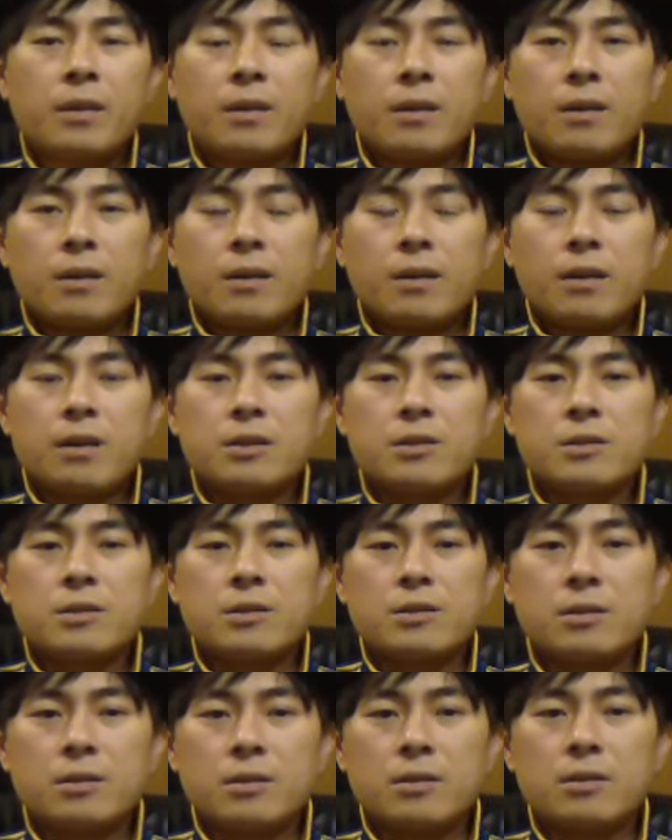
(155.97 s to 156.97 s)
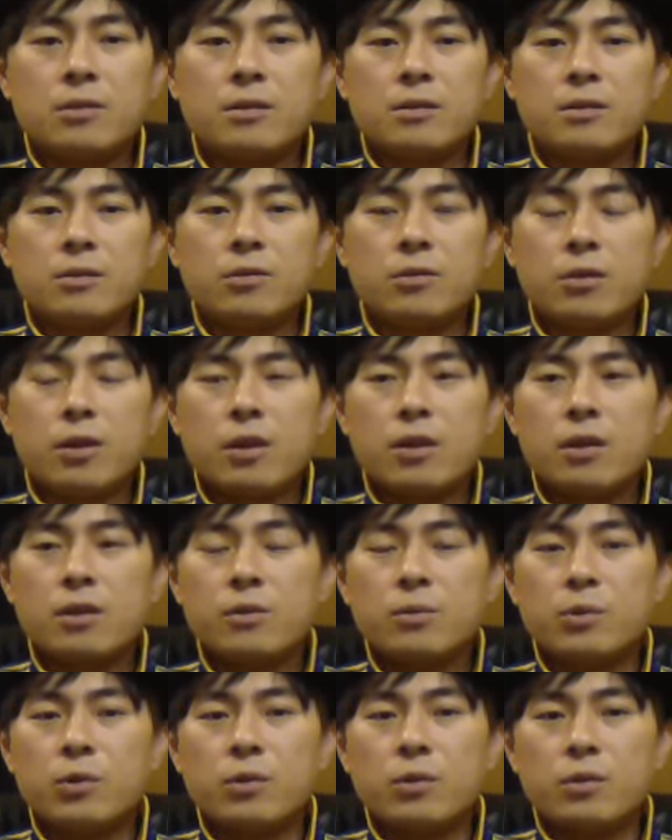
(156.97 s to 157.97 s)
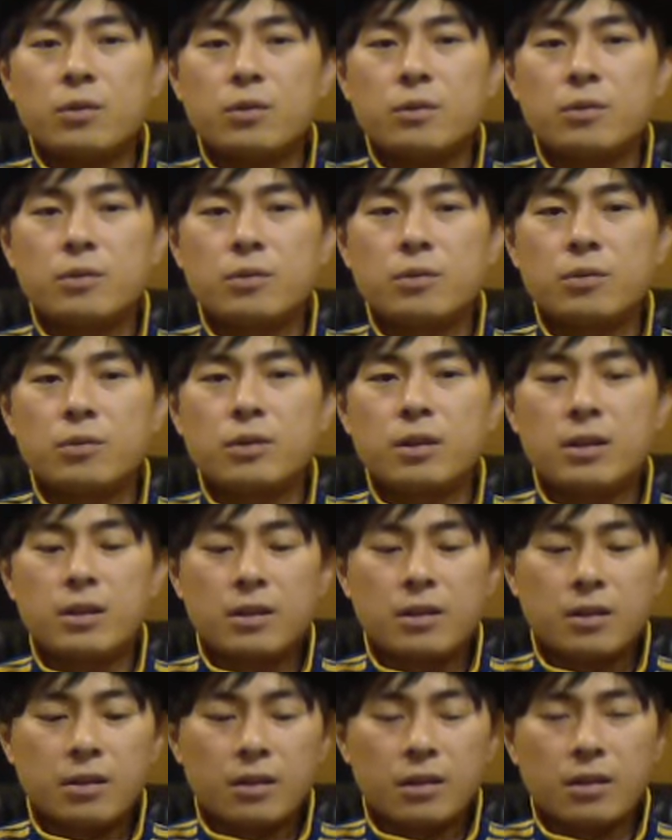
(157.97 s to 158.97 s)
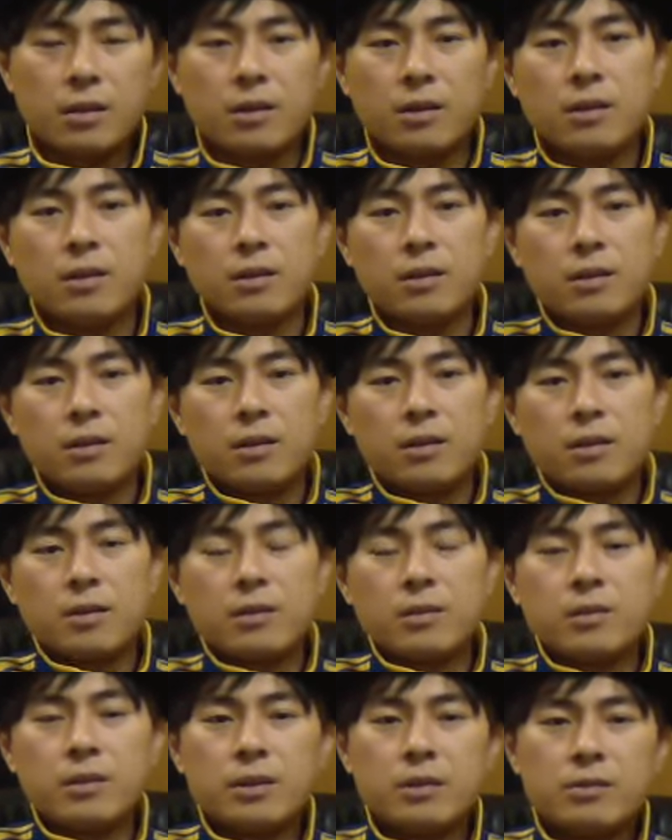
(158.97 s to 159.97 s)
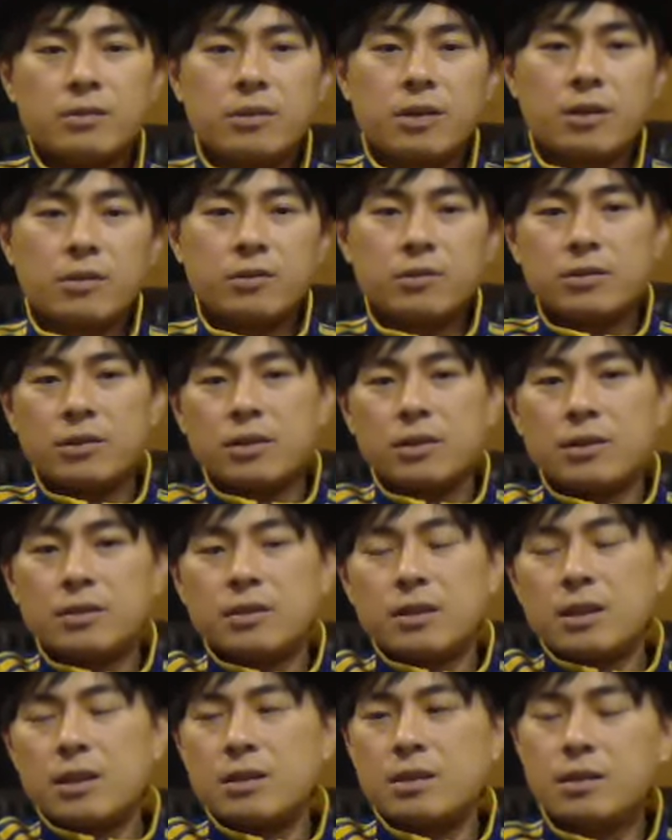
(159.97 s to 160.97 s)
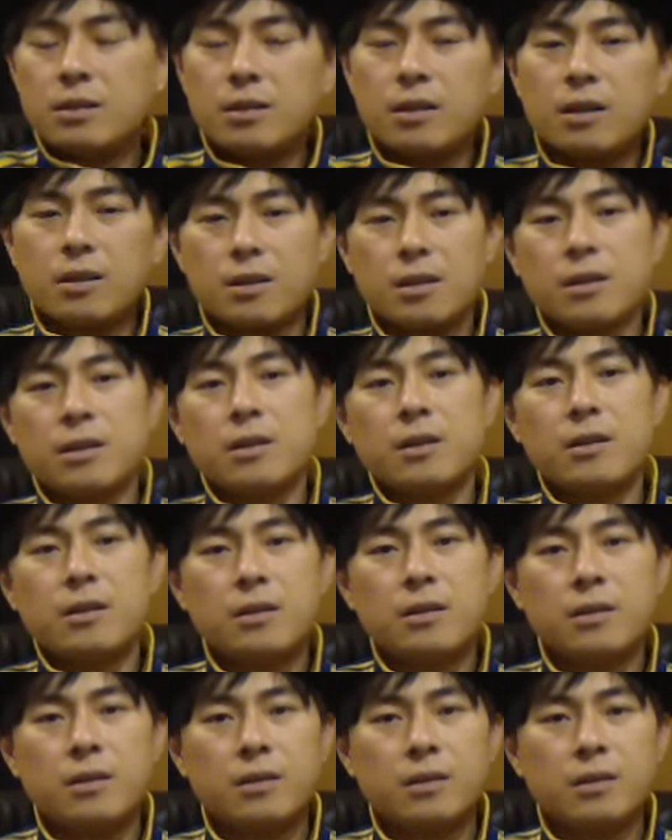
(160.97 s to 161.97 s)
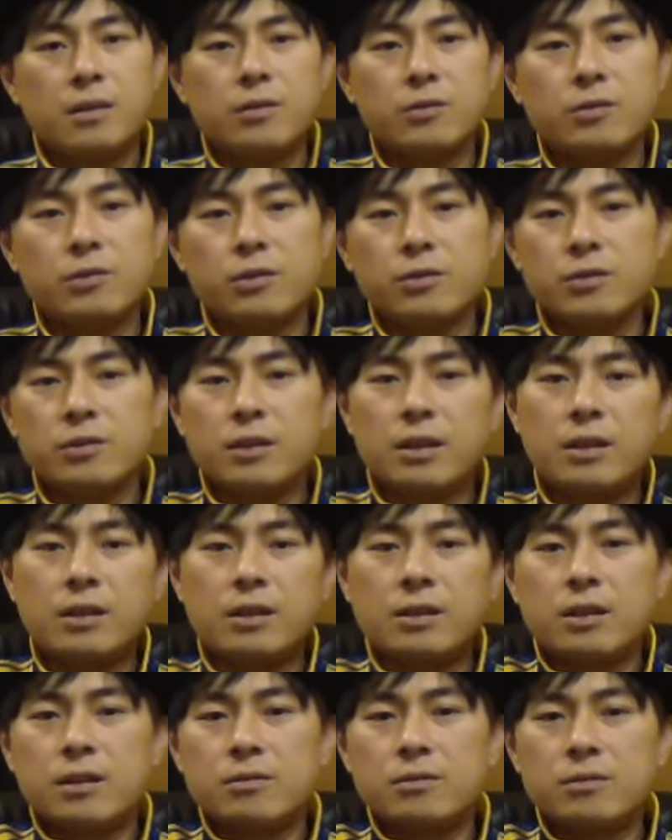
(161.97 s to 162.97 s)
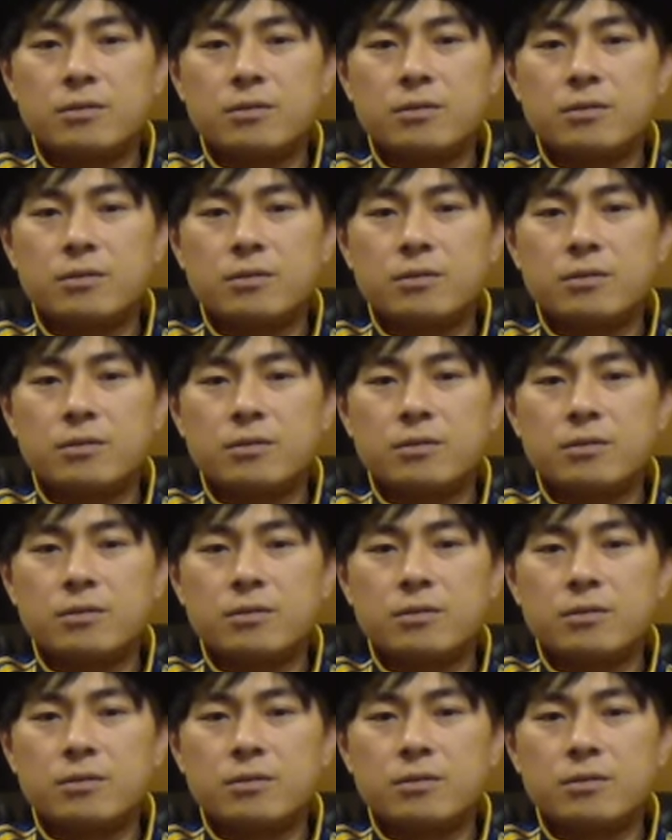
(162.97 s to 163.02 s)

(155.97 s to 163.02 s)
話の中にもこう出てきて肉体を捨てて精神だけの存在になる